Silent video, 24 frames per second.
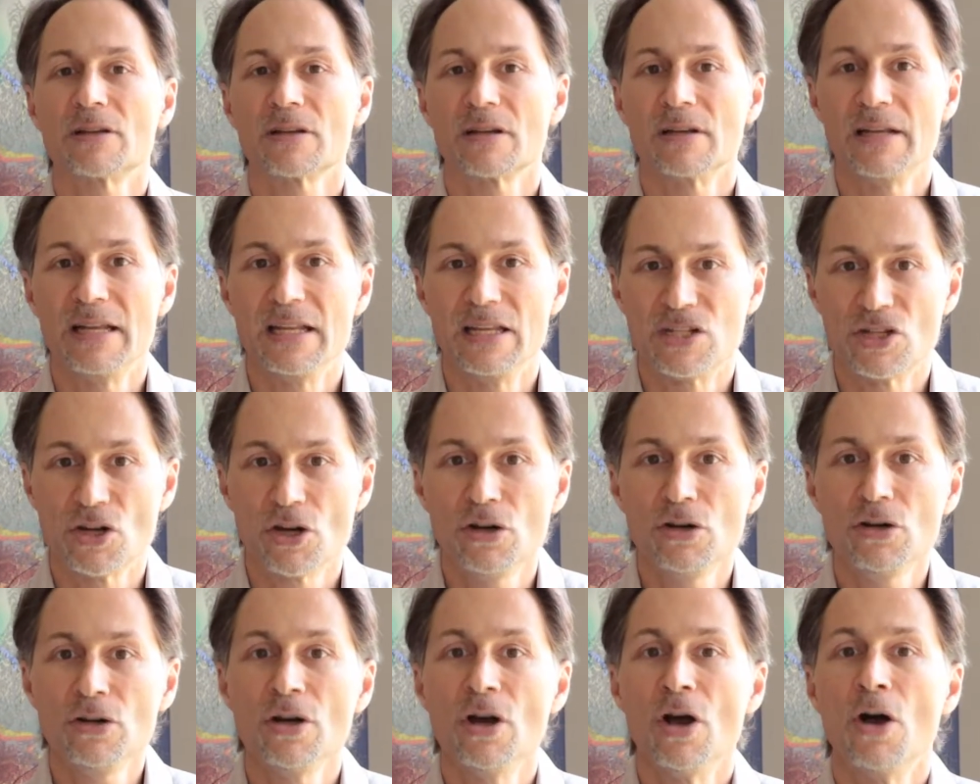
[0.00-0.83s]
les
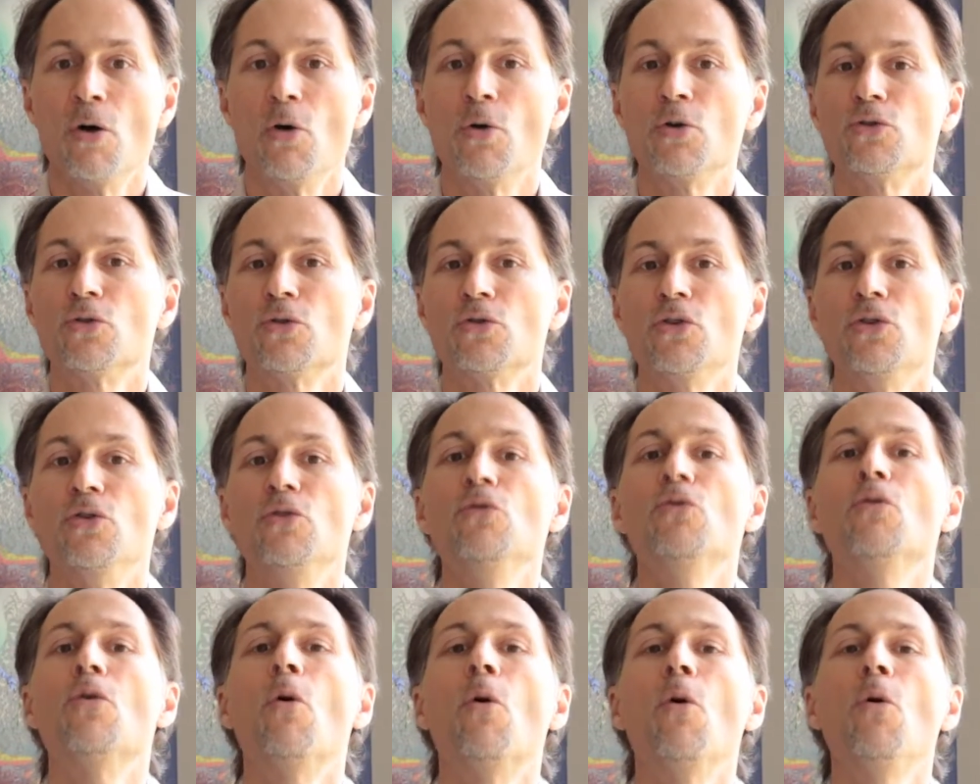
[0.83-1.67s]
gens autour de
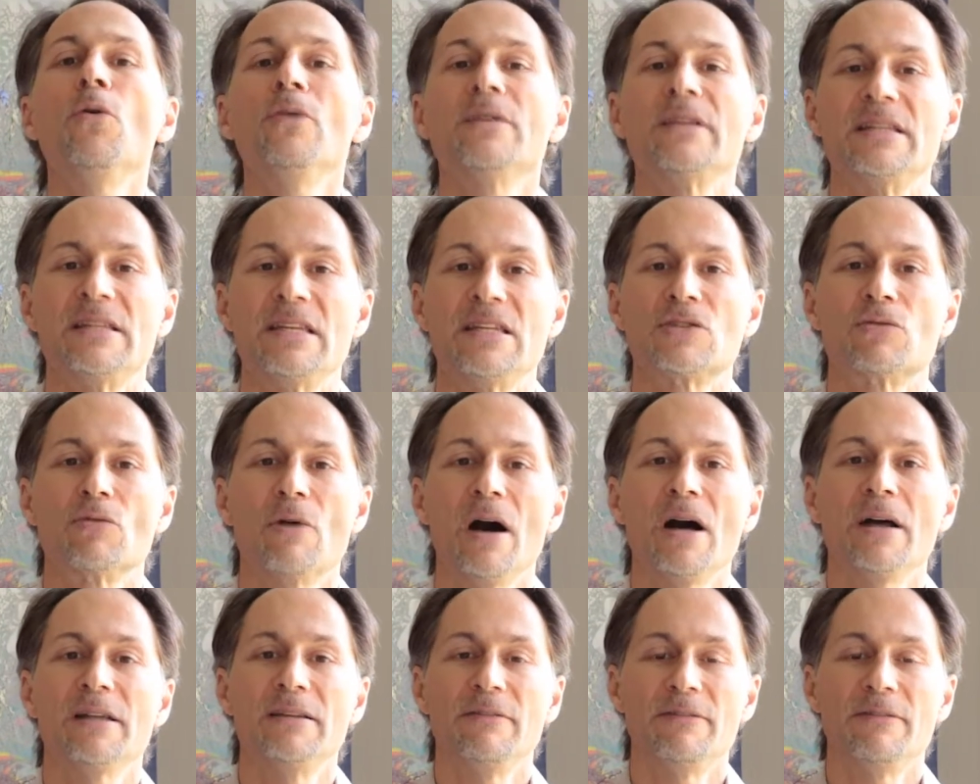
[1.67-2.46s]
nous ont des histoires